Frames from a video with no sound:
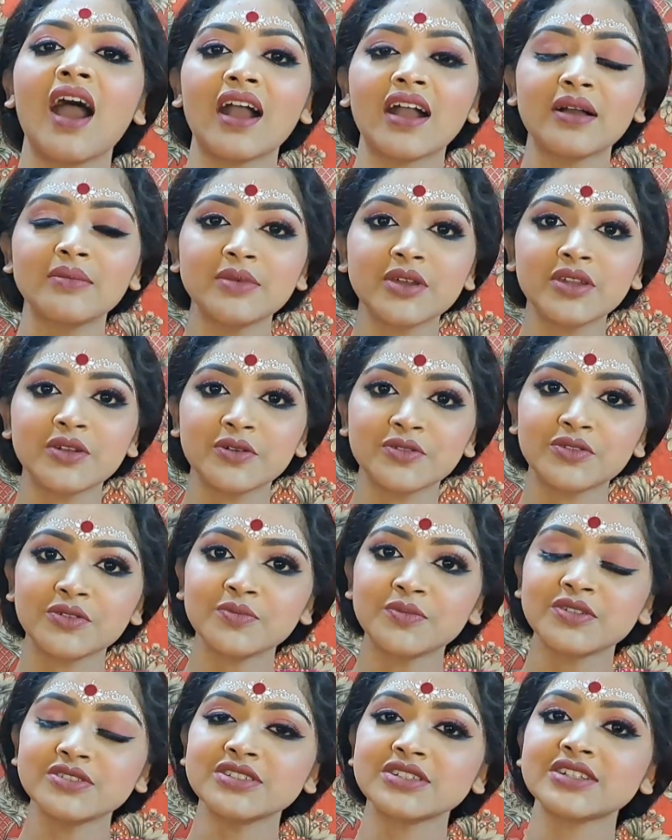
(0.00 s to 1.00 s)
আগামী নতুন
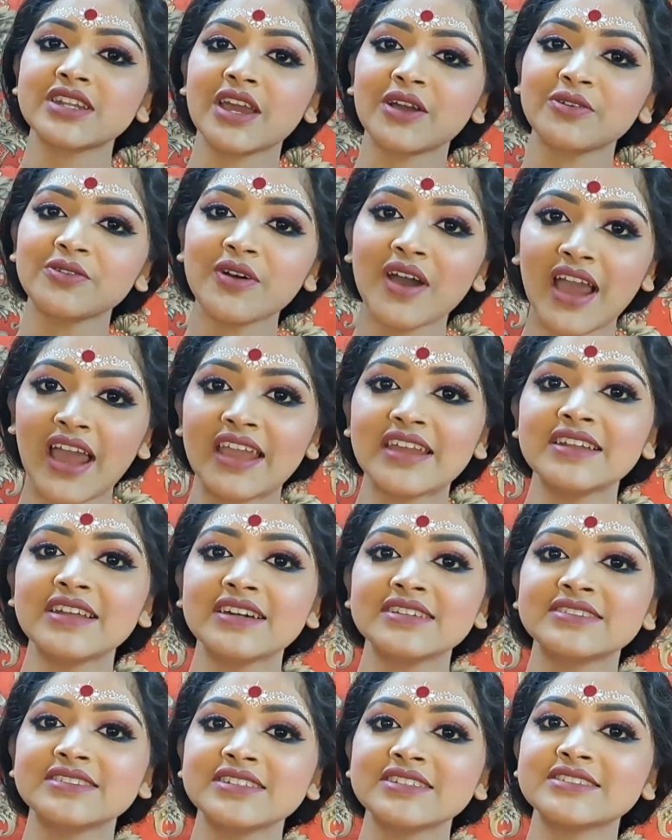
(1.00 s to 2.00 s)
প্রজেক্ট এখনো হাইড
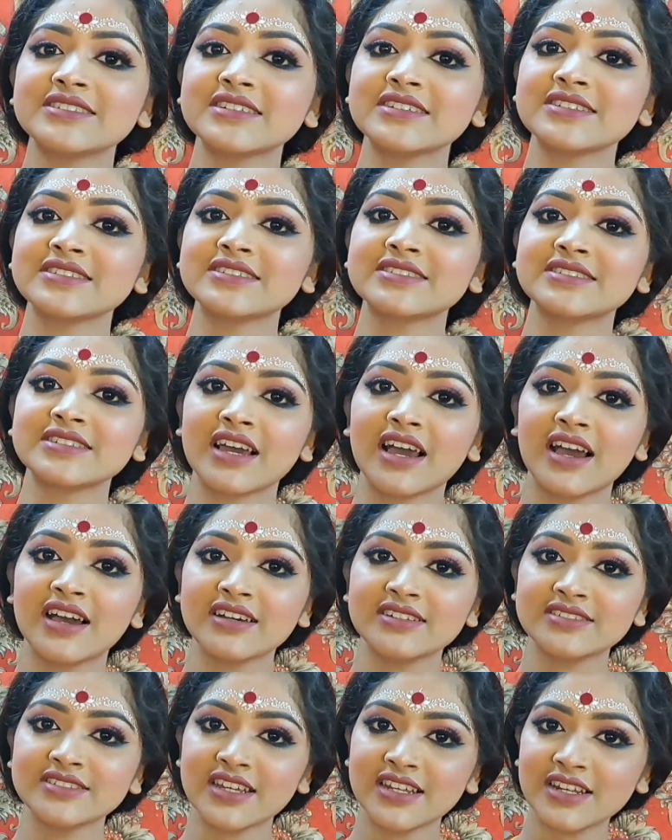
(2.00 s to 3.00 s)
আছে জাস্ট
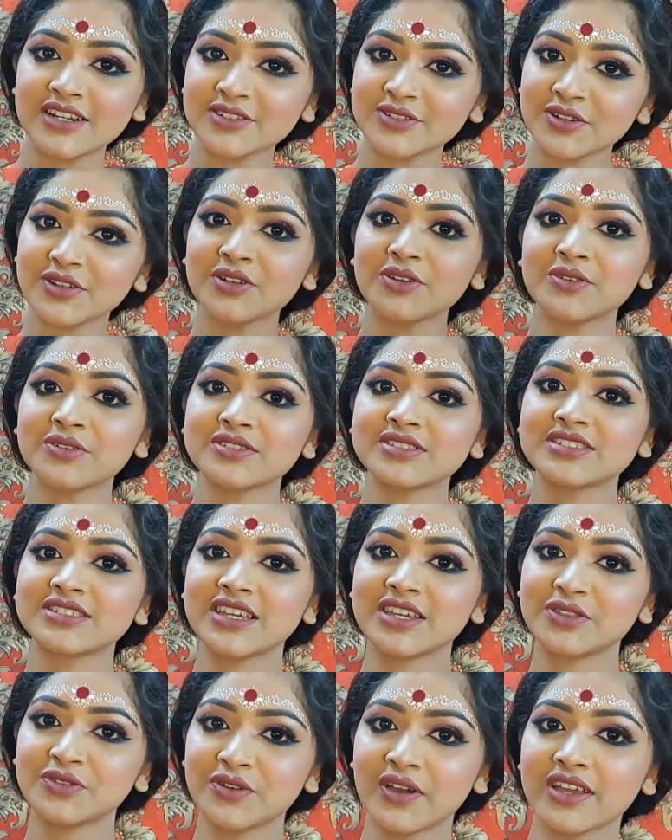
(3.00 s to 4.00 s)
ট্রেলার তৈরি হচ্ছে
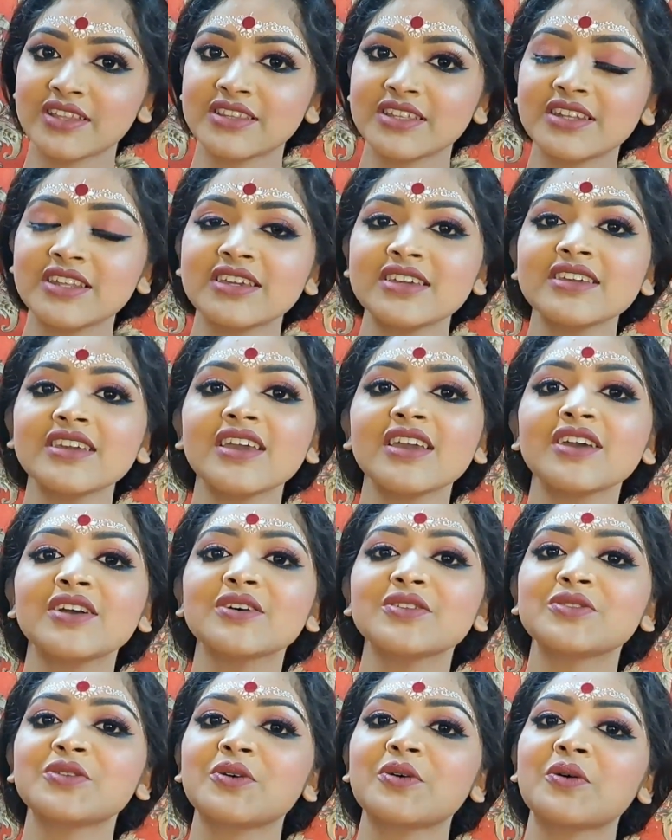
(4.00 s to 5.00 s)
দু একদিনই
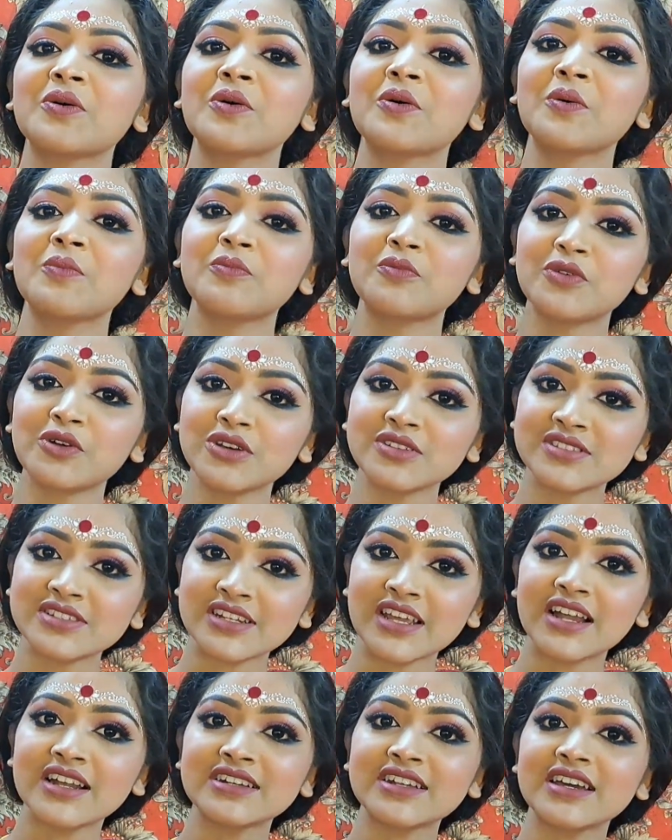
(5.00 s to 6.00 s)
তো পুরো
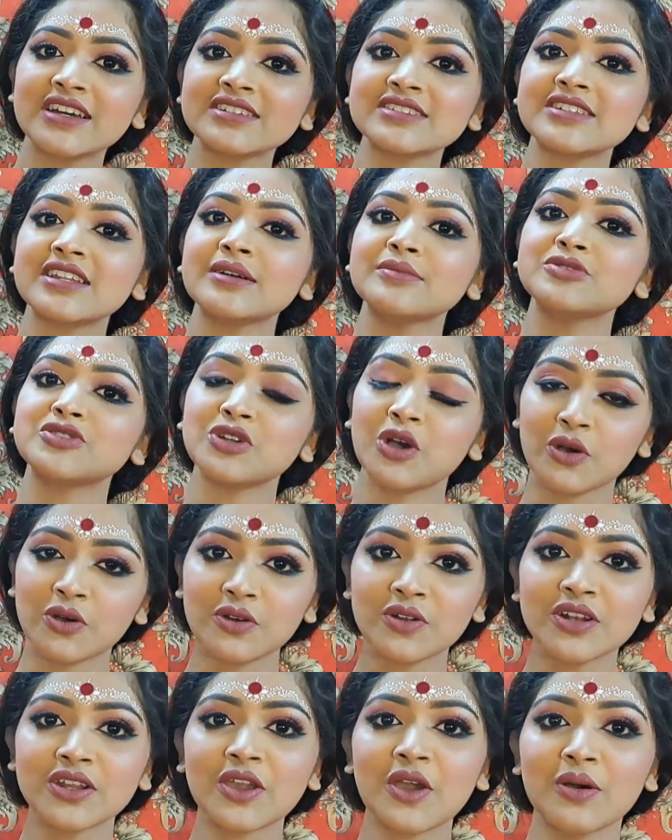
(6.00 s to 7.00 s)
সিরিয়ালটা আসলে আমি
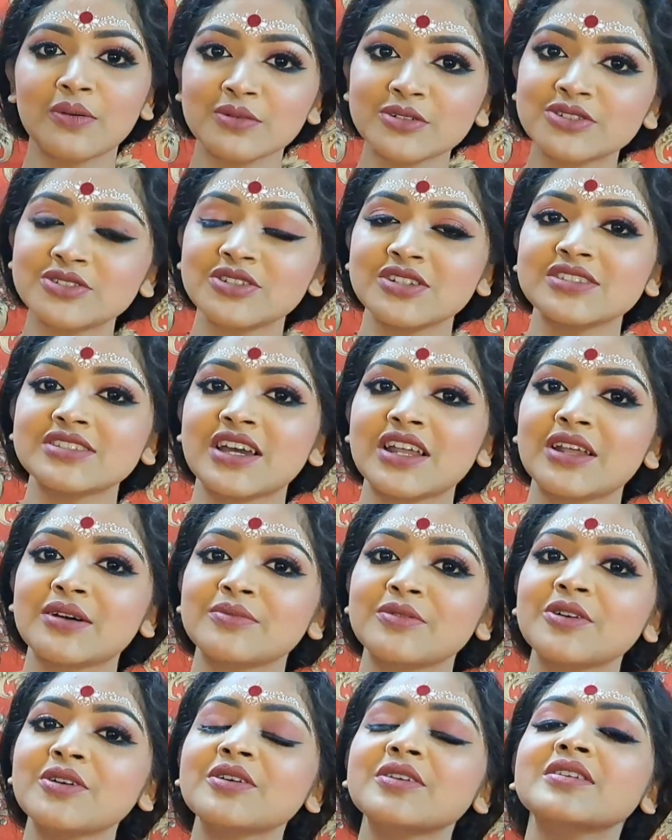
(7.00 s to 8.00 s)
সকলকে অবশ্যই
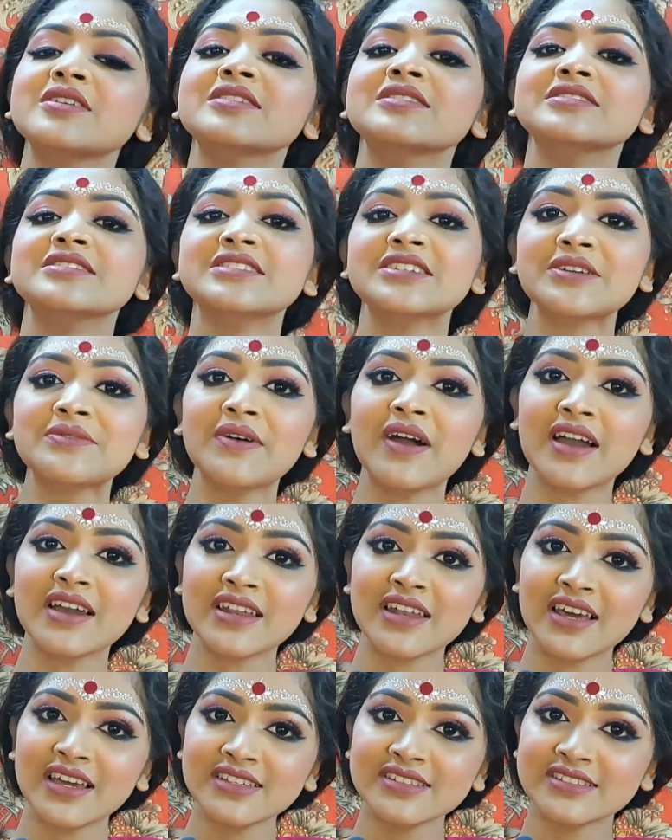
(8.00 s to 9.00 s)
জানাবো জি
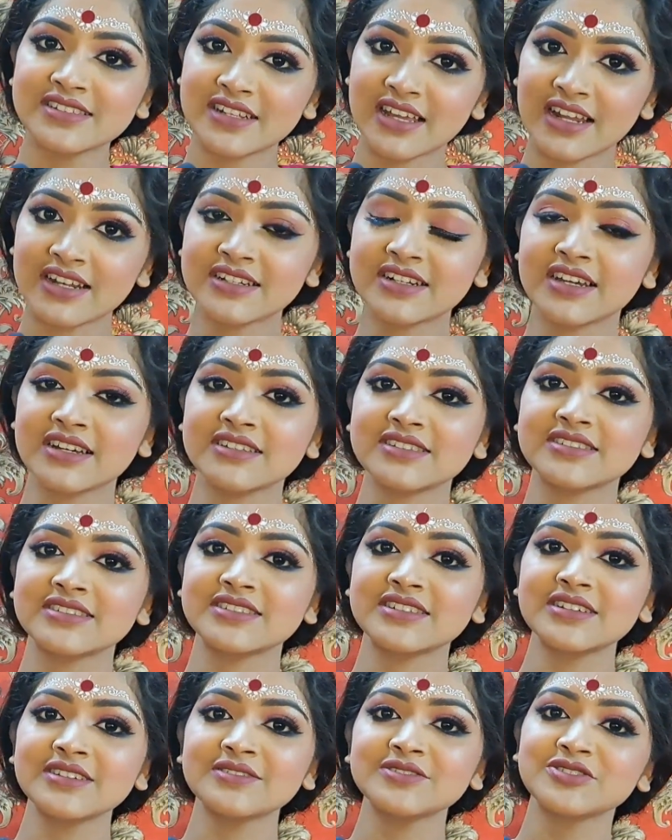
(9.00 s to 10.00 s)
বাংলায় সিরিয়ালটা
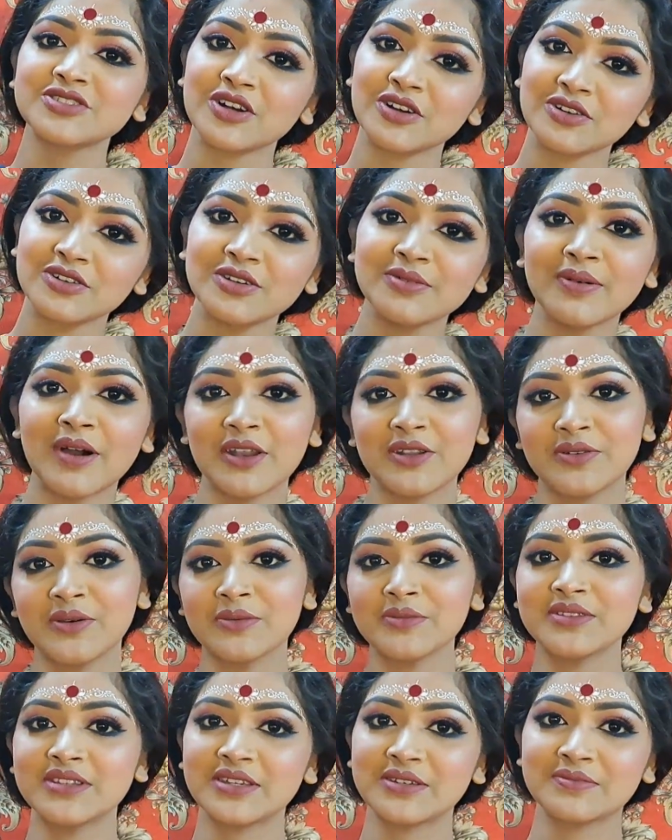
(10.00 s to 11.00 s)
আসছে সকলে
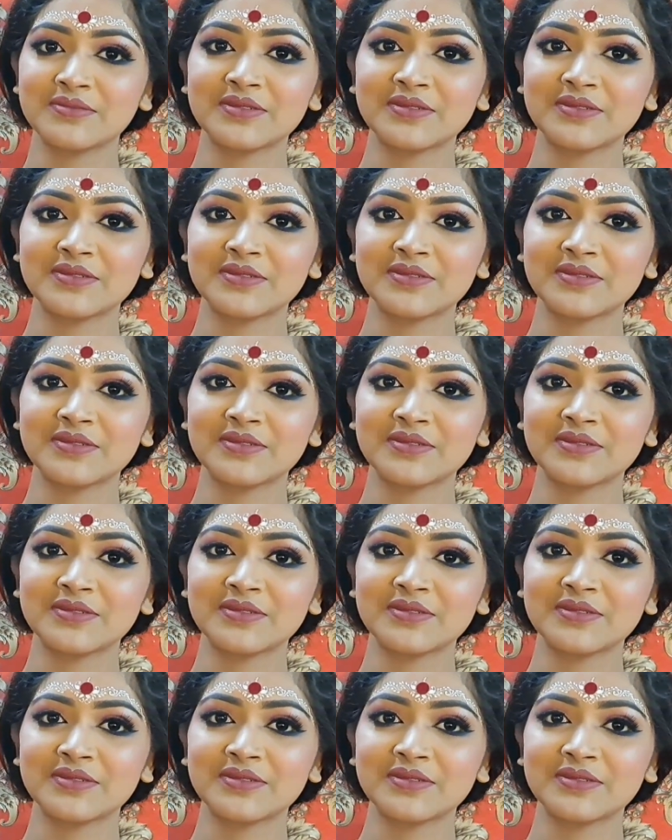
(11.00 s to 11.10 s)
ভালোভাবে